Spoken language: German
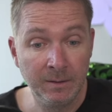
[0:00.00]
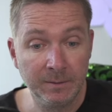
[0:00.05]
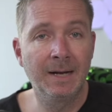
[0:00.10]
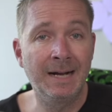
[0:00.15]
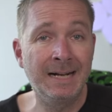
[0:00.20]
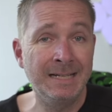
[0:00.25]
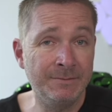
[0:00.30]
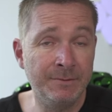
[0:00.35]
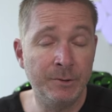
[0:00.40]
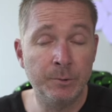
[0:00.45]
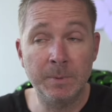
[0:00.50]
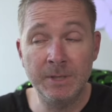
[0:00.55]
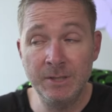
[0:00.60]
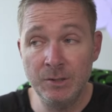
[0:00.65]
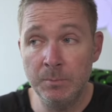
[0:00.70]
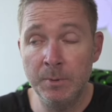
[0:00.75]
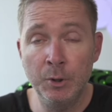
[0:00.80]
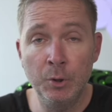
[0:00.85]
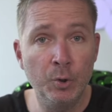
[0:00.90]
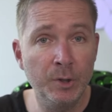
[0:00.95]
Also wir sprechen
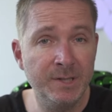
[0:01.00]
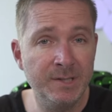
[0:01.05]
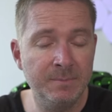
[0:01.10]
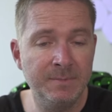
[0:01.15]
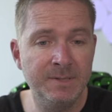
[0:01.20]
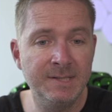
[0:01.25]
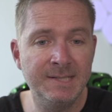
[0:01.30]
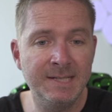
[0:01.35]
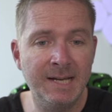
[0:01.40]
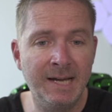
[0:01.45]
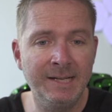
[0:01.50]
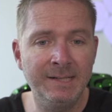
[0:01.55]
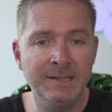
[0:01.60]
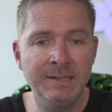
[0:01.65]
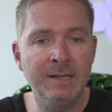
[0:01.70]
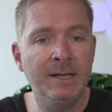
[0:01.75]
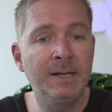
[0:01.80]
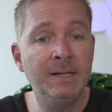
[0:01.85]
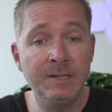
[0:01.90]
über 79 Seiten, gell?